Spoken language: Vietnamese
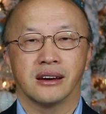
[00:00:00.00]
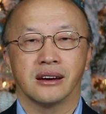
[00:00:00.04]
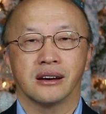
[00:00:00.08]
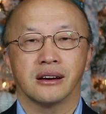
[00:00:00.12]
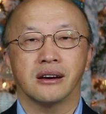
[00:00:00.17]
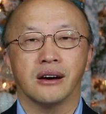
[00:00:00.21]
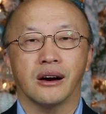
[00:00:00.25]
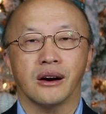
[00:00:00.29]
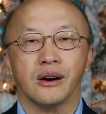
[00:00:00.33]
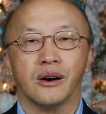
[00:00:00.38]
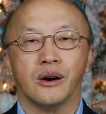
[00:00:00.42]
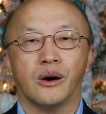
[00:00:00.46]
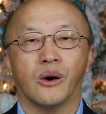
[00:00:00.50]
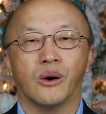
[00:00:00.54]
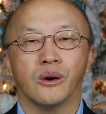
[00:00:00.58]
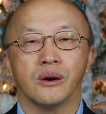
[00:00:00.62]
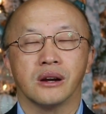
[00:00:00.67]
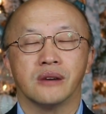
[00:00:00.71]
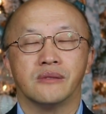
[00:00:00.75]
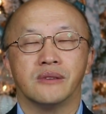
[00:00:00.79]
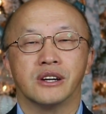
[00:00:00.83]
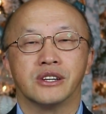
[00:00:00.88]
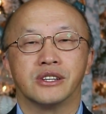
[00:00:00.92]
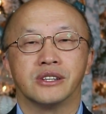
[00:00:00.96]
có câu
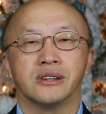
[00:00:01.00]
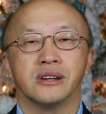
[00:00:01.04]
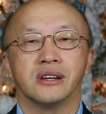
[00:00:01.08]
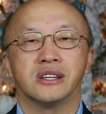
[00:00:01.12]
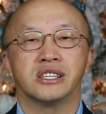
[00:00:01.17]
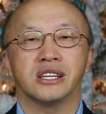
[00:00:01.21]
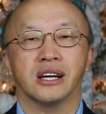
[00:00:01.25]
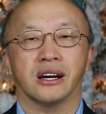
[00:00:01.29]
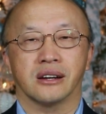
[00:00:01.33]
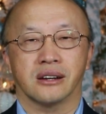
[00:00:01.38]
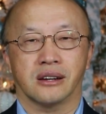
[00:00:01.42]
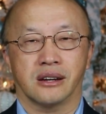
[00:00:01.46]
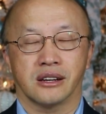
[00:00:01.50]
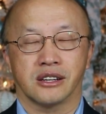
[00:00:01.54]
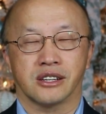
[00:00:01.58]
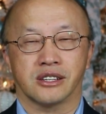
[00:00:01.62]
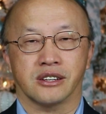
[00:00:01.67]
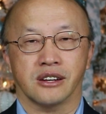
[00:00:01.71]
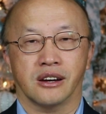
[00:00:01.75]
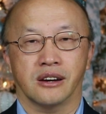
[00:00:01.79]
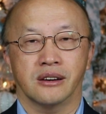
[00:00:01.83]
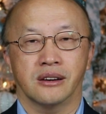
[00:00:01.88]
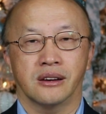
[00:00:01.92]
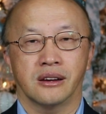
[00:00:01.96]
là bạn chỉ chẳng cơ
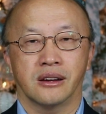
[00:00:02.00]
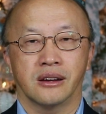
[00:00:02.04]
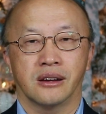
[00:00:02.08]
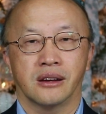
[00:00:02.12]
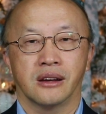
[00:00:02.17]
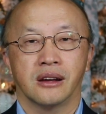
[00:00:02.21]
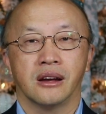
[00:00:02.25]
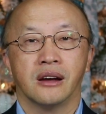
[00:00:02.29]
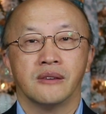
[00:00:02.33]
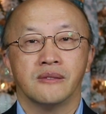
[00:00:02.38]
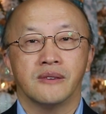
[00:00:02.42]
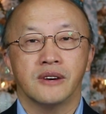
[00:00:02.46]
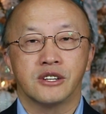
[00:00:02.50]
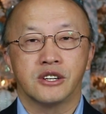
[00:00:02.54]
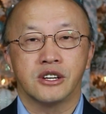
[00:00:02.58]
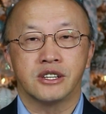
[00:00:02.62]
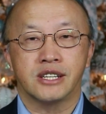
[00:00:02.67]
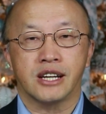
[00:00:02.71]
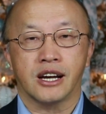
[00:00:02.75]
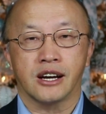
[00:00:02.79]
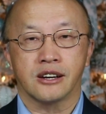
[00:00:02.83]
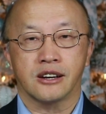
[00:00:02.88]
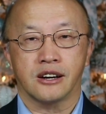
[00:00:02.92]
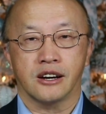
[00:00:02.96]
sở bạn chỉ
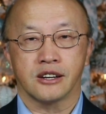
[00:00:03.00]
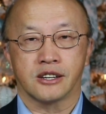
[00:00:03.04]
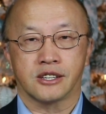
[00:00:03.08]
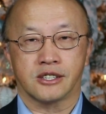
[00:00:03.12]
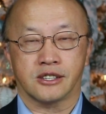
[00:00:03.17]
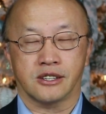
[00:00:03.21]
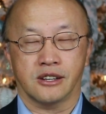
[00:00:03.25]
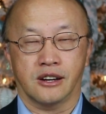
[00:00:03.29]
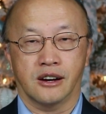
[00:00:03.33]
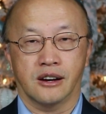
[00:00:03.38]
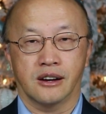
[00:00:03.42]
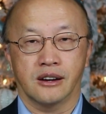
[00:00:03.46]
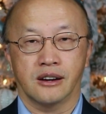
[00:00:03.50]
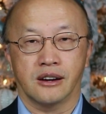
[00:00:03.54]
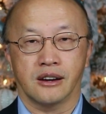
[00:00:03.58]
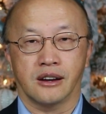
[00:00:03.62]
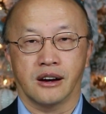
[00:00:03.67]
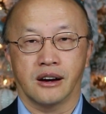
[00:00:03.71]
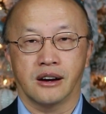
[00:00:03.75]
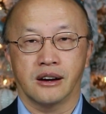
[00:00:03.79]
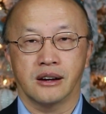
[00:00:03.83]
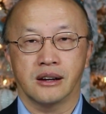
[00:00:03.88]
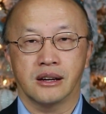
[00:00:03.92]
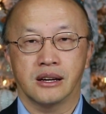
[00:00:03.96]
chẳng cơ sở
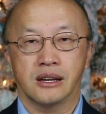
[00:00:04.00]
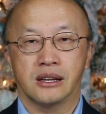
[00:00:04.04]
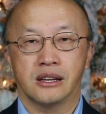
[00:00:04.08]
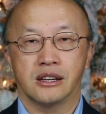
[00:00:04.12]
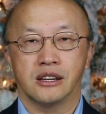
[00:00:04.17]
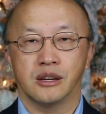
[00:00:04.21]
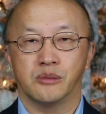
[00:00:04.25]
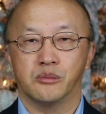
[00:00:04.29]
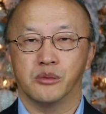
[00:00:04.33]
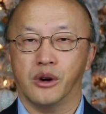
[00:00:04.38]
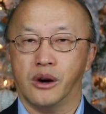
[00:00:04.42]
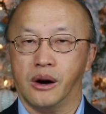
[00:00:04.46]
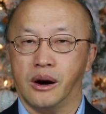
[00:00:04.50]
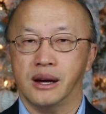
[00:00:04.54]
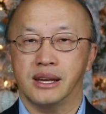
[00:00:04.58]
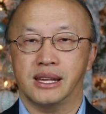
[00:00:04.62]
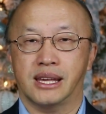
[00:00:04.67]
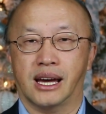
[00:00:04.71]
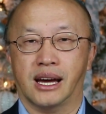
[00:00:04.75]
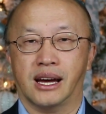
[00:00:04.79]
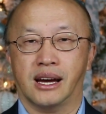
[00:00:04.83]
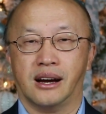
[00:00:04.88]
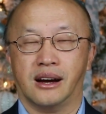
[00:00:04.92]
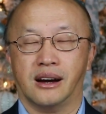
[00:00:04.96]
là nếu mà ai
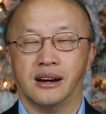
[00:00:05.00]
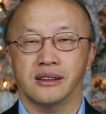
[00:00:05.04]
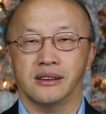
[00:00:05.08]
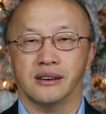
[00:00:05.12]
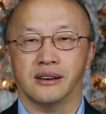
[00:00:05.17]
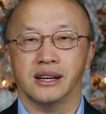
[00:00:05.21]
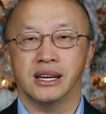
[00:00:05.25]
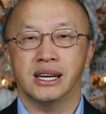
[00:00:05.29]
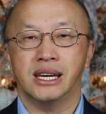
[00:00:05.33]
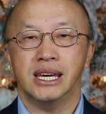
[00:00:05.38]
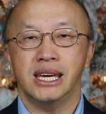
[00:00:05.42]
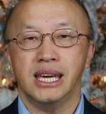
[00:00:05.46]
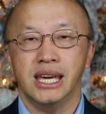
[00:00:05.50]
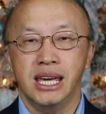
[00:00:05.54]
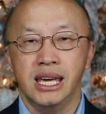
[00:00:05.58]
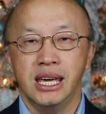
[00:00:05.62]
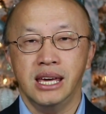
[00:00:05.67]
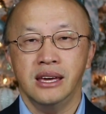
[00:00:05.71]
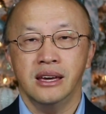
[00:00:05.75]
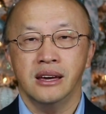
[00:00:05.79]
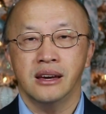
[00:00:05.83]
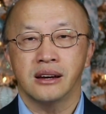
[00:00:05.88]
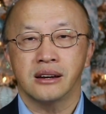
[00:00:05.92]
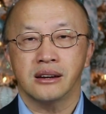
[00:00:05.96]
dạng hai giờ
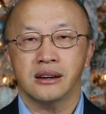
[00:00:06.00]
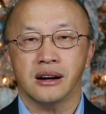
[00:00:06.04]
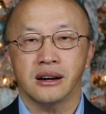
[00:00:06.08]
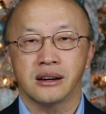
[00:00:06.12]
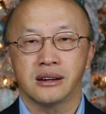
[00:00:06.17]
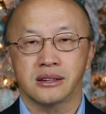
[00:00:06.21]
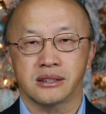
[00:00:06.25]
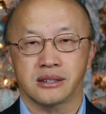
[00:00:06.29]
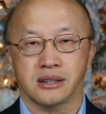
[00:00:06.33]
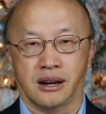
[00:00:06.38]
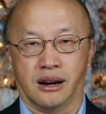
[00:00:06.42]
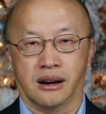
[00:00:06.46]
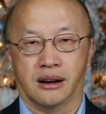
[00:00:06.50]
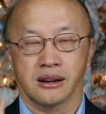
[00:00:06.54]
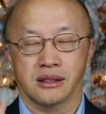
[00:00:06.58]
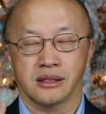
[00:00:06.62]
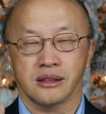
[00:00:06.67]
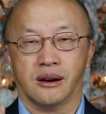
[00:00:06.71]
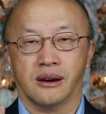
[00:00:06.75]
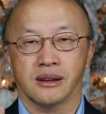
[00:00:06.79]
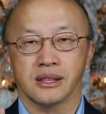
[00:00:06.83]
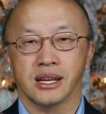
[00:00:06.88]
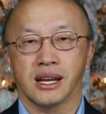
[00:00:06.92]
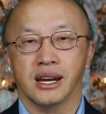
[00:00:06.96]
ý có cờ
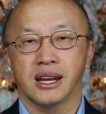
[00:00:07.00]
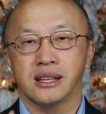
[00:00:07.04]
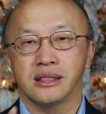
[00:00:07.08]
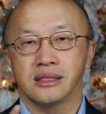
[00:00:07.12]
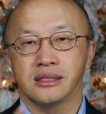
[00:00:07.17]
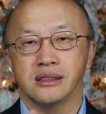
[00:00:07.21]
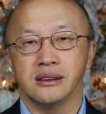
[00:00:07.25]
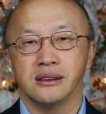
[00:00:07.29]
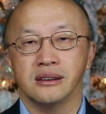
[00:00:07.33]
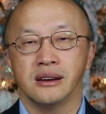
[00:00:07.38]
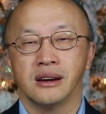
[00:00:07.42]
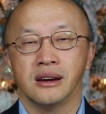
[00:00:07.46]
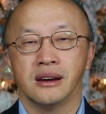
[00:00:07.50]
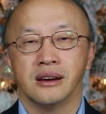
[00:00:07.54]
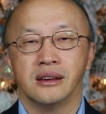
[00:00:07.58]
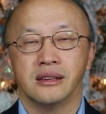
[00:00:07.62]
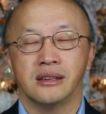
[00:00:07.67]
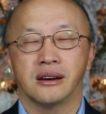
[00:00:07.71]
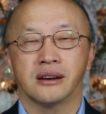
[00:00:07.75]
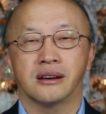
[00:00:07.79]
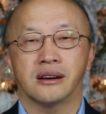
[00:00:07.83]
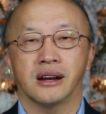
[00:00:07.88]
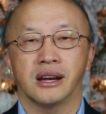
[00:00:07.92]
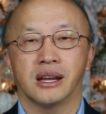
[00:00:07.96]
to tới lên từ
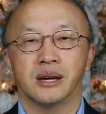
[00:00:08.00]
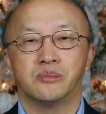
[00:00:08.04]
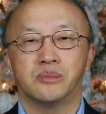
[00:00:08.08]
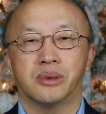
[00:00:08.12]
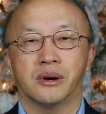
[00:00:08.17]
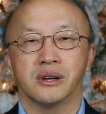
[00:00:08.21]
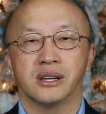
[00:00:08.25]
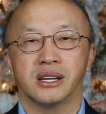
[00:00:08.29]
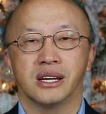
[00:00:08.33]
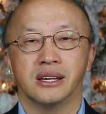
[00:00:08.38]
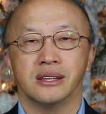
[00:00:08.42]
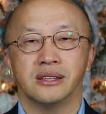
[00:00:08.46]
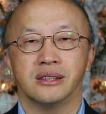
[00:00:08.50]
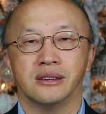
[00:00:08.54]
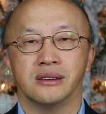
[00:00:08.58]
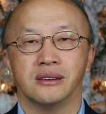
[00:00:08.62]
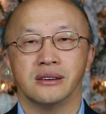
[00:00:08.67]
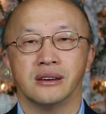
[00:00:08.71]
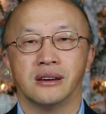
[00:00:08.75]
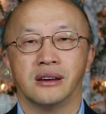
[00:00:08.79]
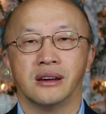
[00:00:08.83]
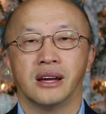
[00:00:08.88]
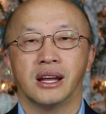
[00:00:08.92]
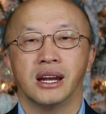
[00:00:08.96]
giờ có lẽ phong lên gì
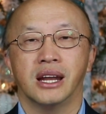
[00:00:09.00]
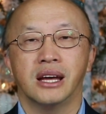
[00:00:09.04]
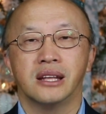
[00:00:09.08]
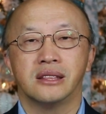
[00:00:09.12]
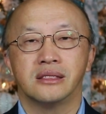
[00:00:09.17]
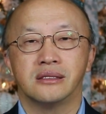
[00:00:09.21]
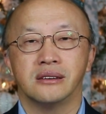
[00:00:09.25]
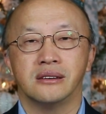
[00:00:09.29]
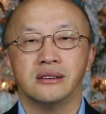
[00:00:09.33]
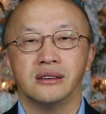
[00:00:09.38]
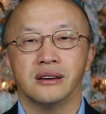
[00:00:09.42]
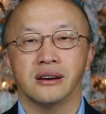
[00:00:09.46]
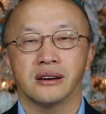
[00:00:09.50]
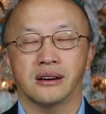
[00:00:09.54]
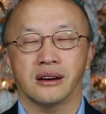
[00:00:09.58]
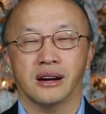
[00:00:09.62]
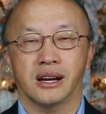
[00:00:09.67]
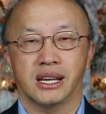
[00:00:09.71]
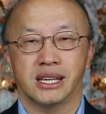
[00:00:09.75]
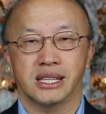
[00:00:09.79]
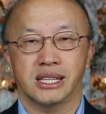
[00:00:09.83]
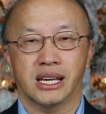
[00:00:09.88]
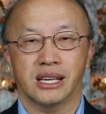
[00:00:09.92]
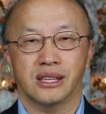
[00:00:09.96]
lên từ giờ có
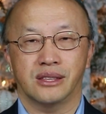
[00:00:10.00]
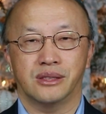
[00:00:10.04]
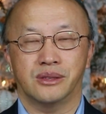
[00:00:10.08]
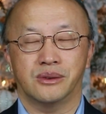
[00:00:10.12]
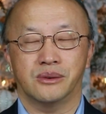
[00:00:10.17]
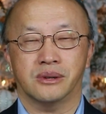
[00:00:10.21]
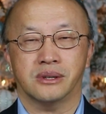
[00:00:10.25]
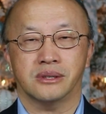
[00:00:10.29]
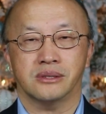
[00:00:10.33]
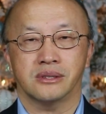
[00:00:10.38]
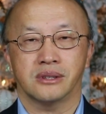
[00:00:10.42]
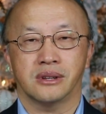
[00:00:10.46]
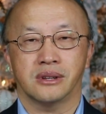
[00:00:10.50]
lẽ dân chúa